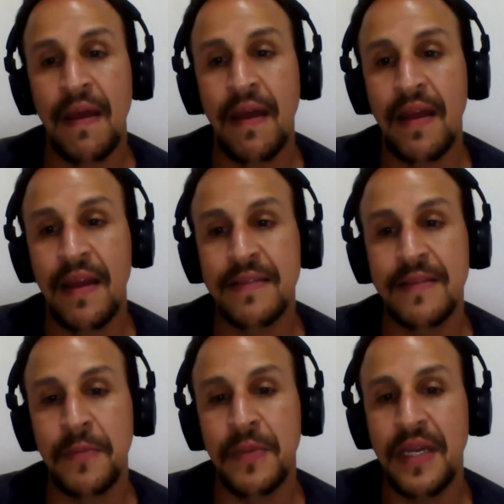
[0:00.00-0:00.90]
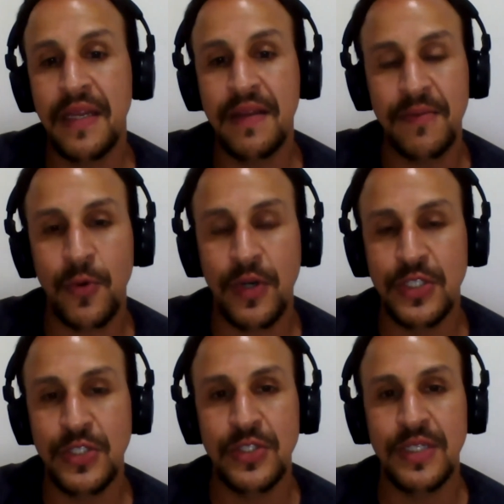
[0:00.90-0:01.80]
É, também com a
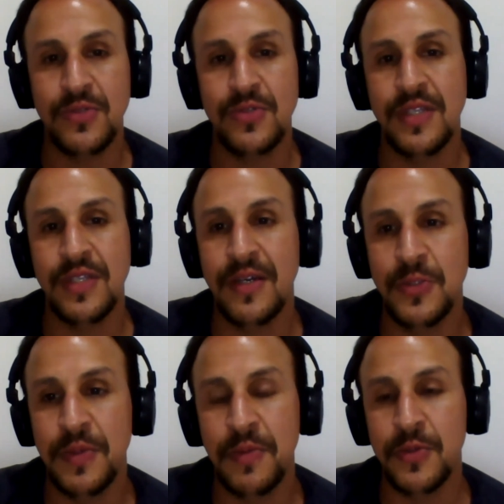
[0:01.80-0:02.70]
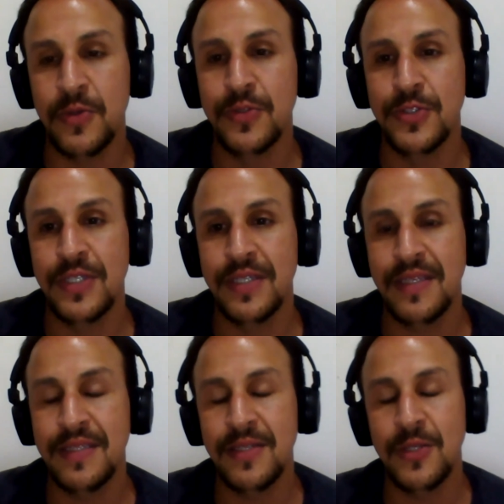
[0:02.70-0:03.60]
gente na Sociedade de Primatologia
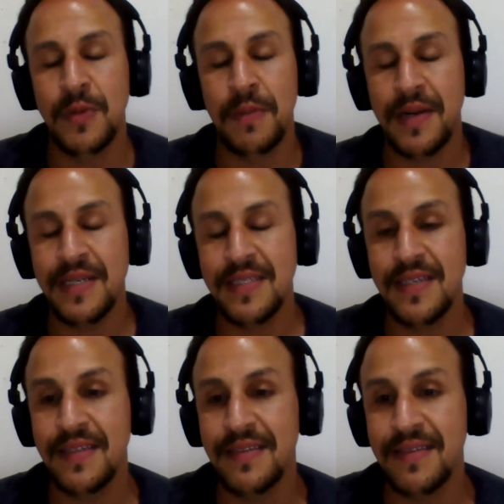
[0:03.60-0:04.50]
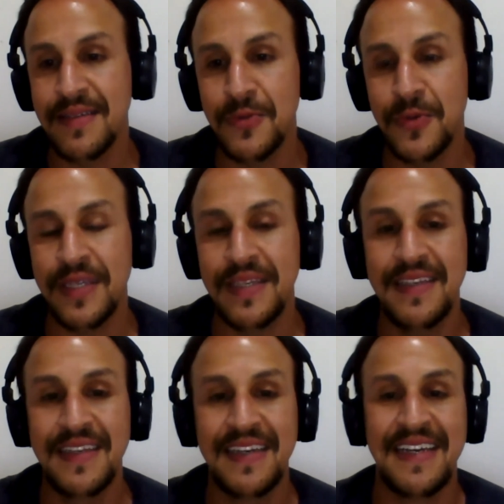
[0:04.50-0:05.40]
tem sido uma parceira e tanto
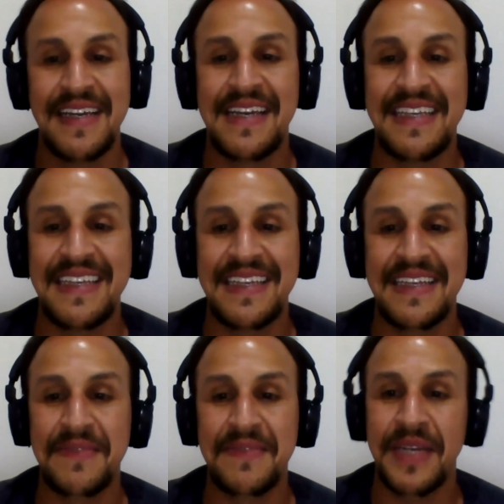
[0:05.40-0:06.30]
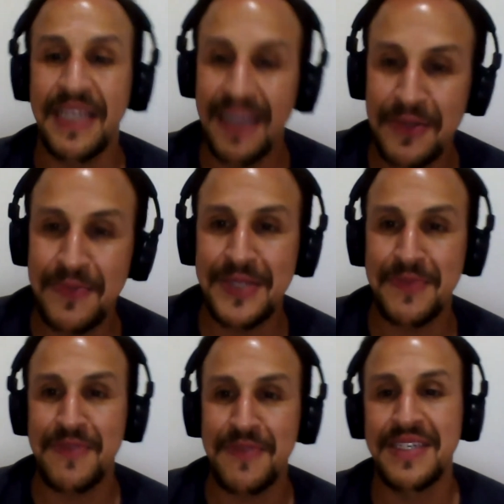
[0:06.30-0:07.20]
aí. E obrigado mais
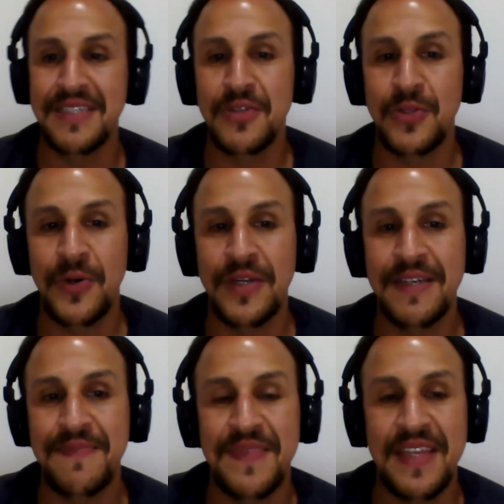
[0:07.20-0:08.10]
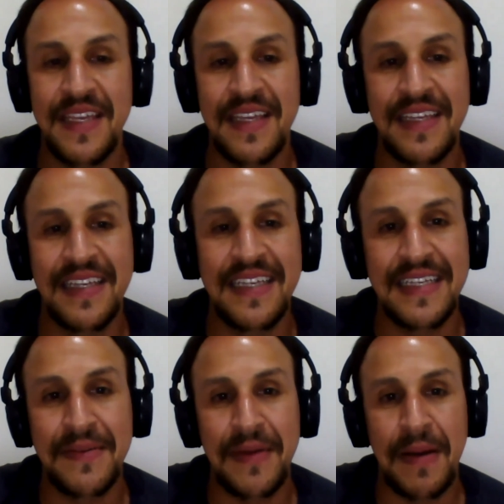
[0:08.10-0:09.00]
uma vez, Vitória.
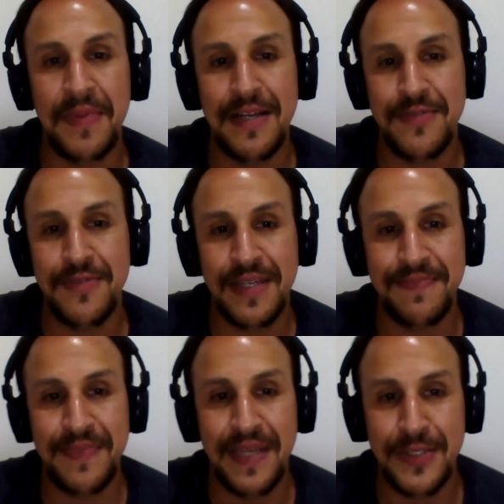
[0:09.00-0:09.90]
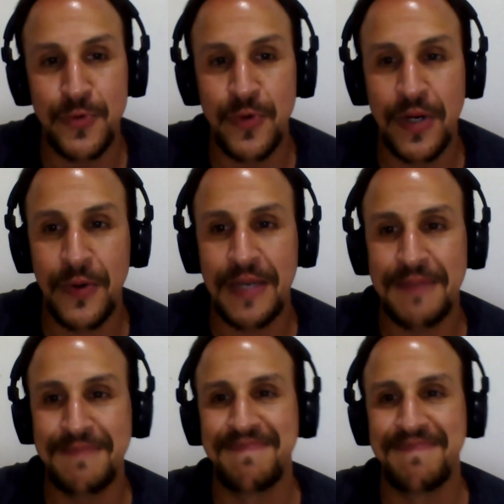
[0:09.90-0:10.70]
E a palavra é sua agora.